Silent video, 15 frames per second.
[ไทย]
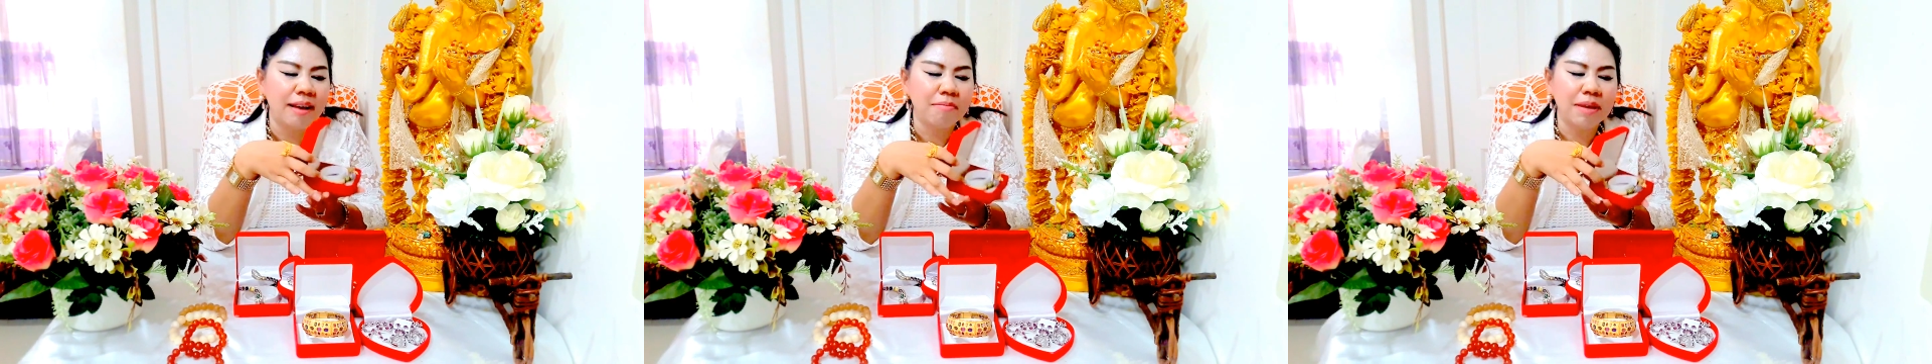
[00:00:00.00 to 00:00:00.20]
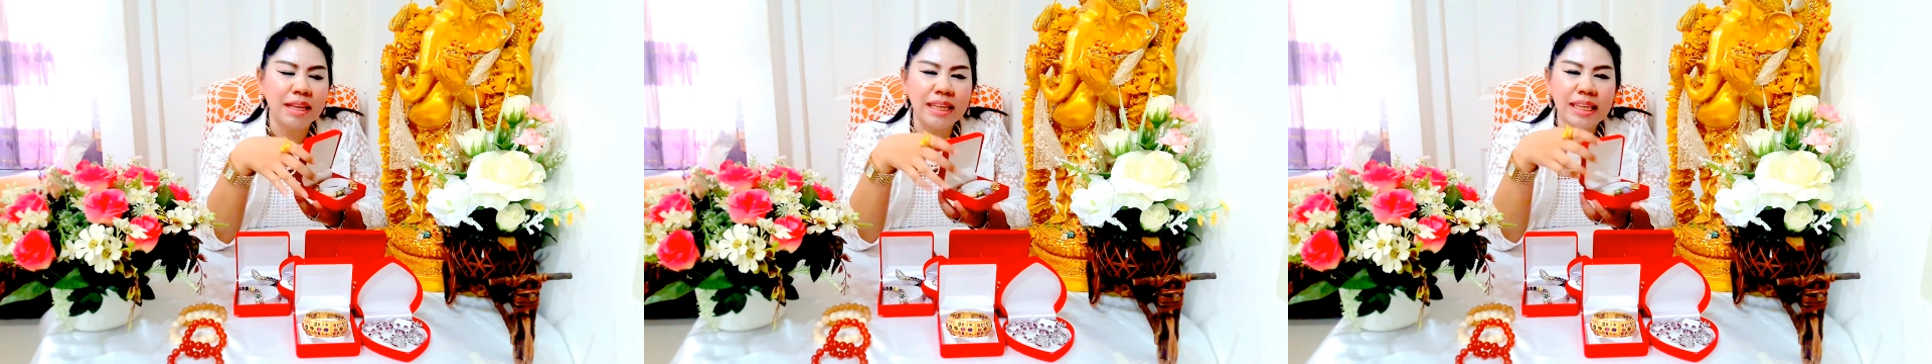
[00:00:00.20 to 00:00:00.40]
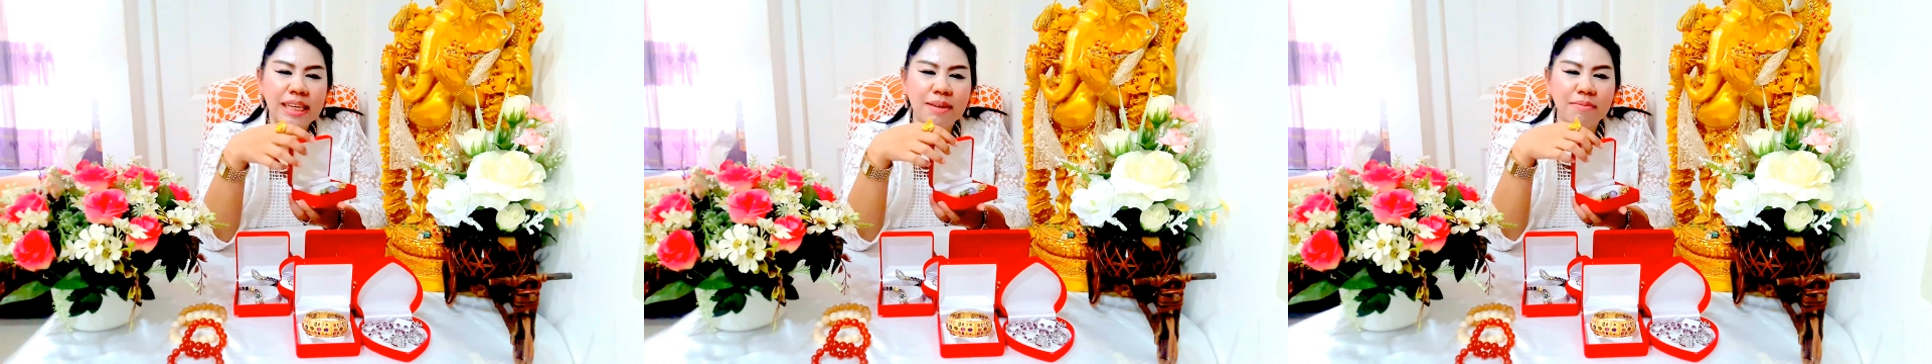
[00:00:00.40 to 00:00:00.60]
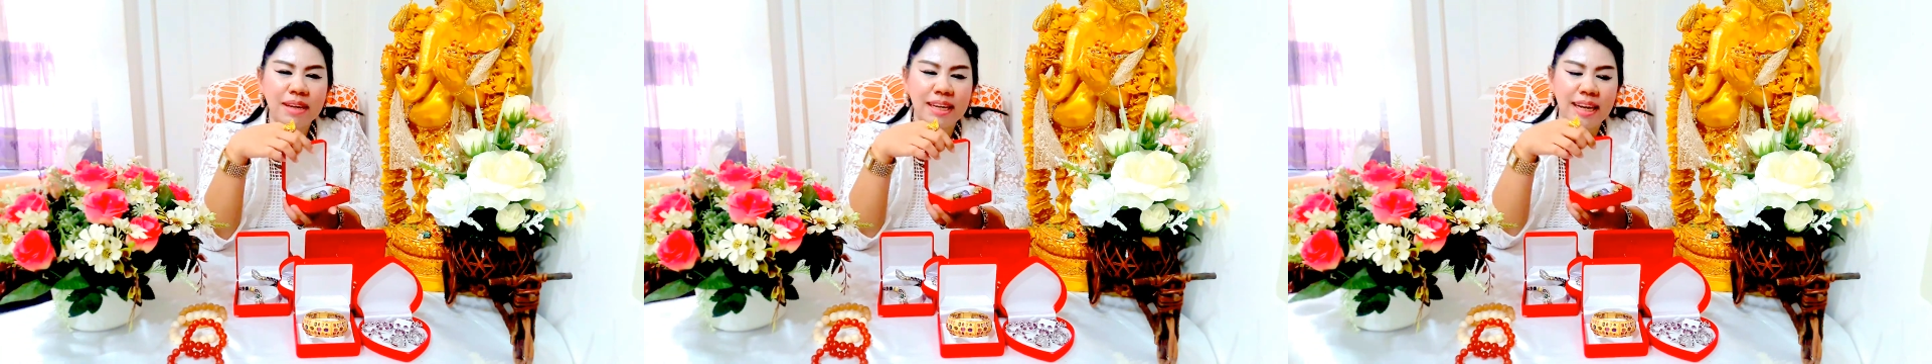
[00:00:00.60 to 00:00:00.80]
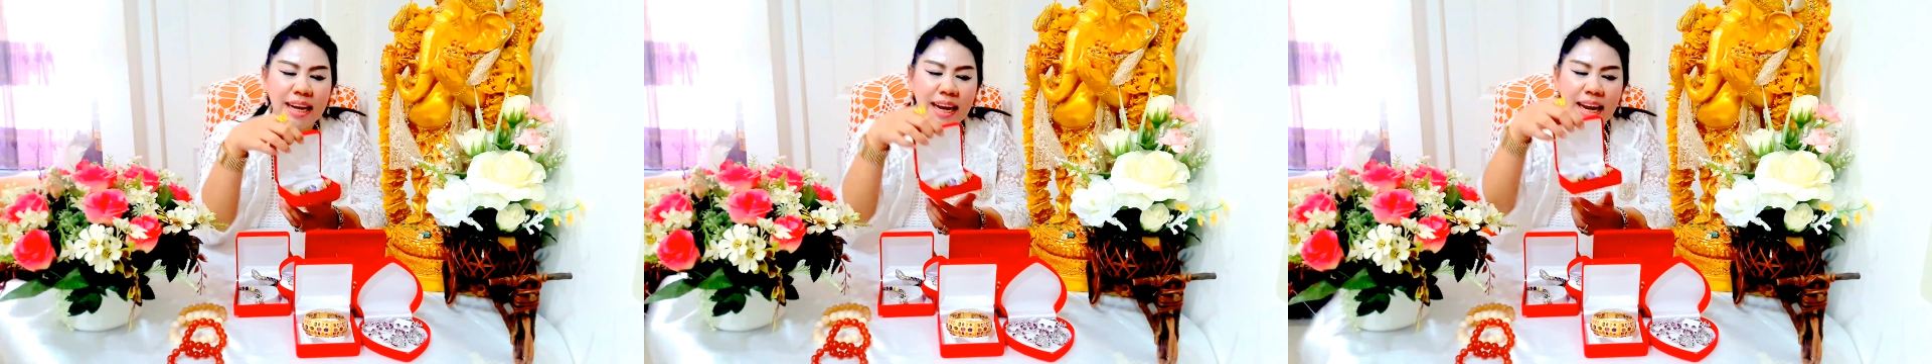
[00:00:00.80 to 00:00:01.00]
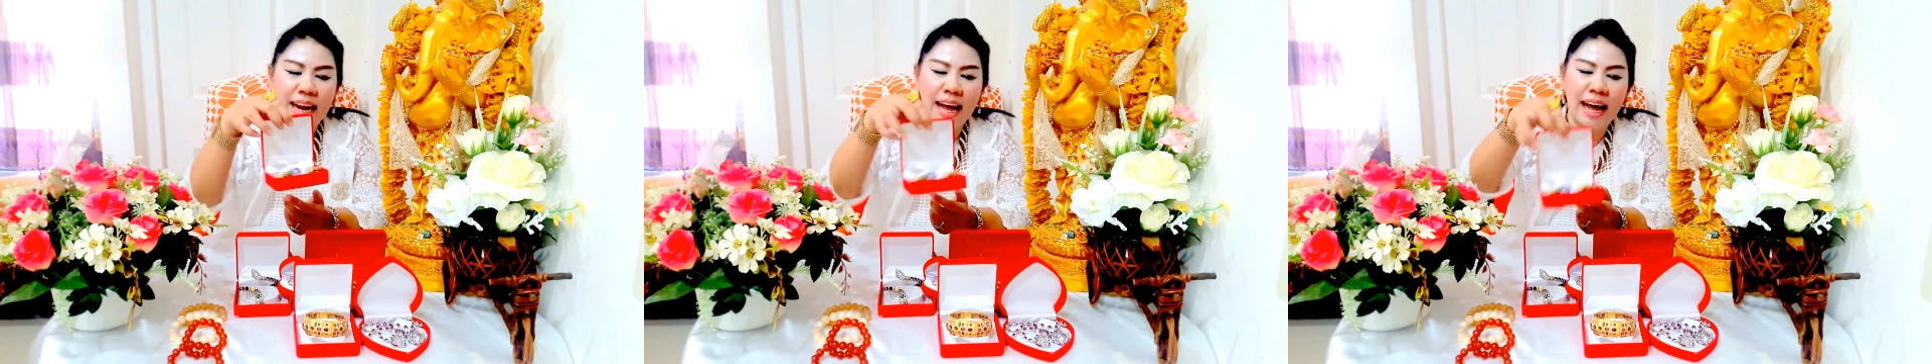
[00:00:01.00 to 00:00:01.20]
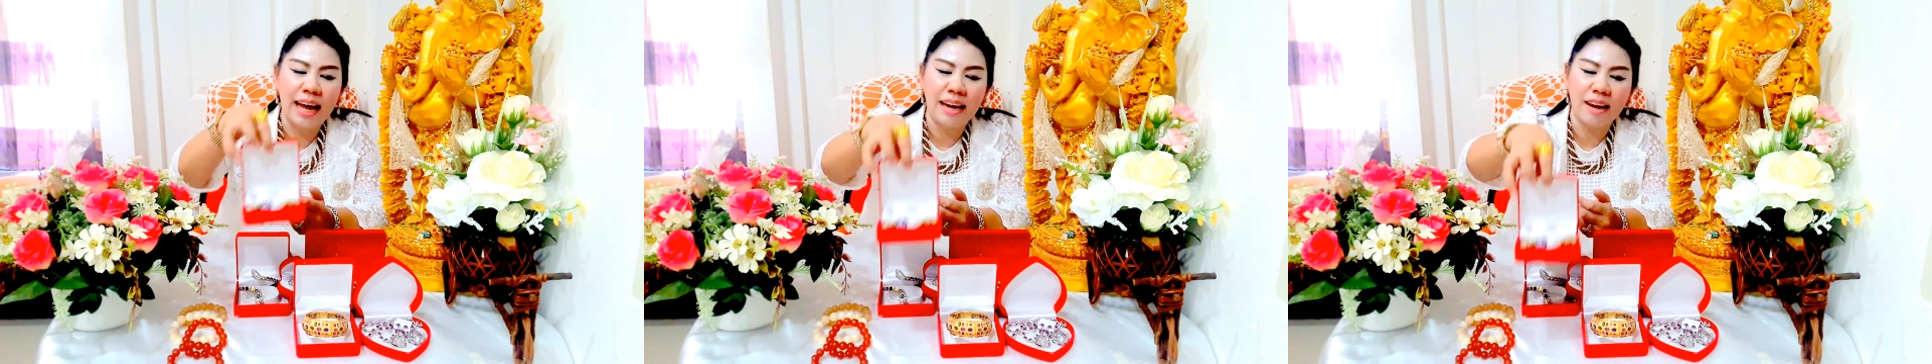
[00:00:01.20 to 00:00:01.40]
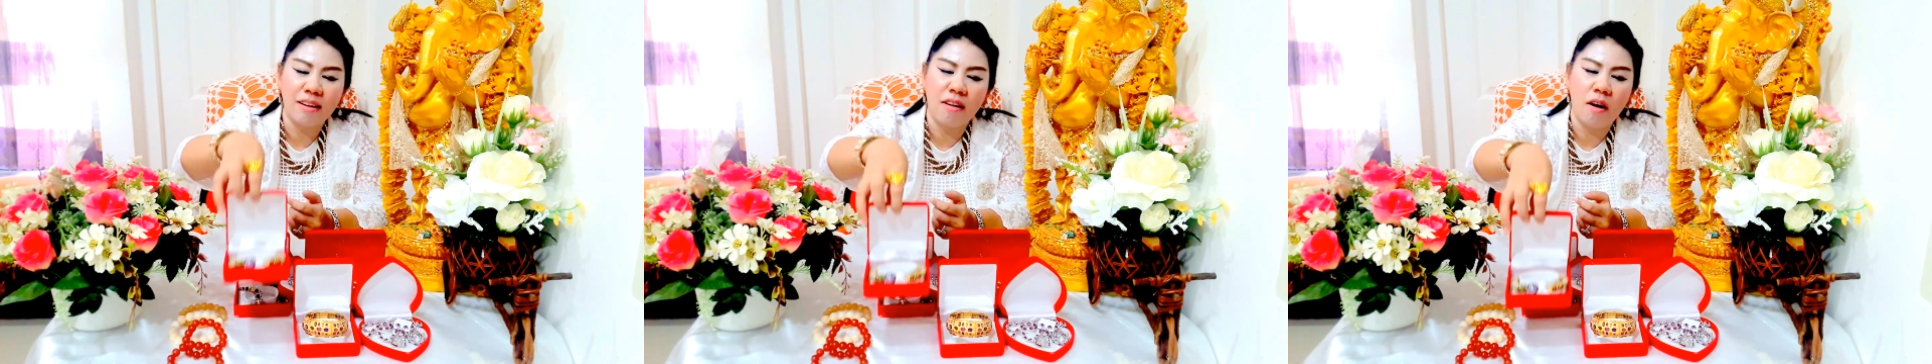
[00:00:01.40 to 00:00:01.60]
เป็นกำไรนาครา
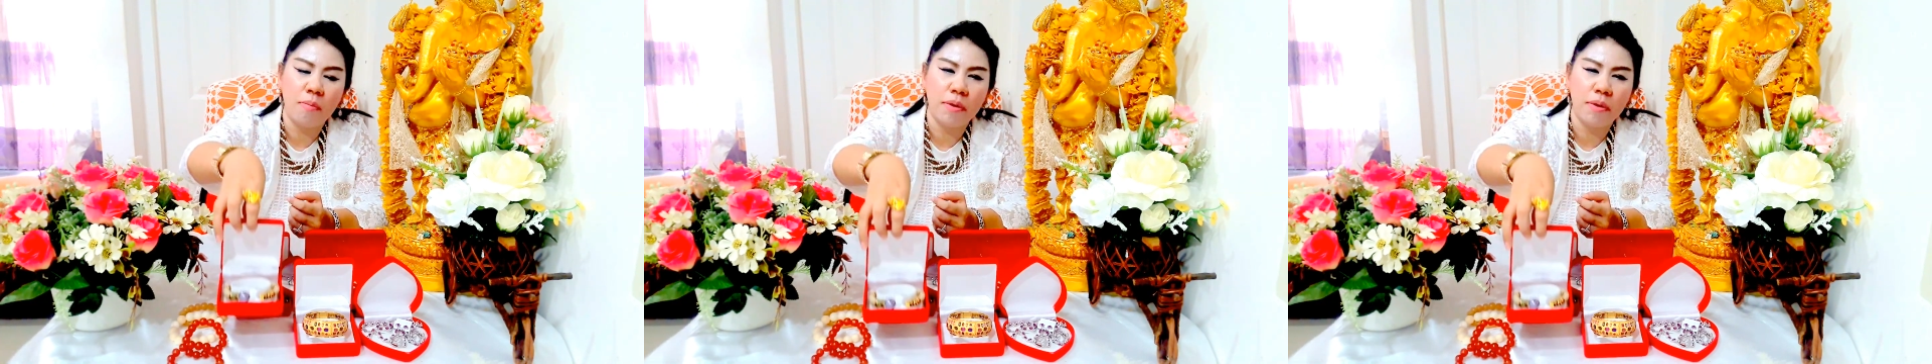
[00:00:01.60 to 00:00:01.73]
ชแล้วก็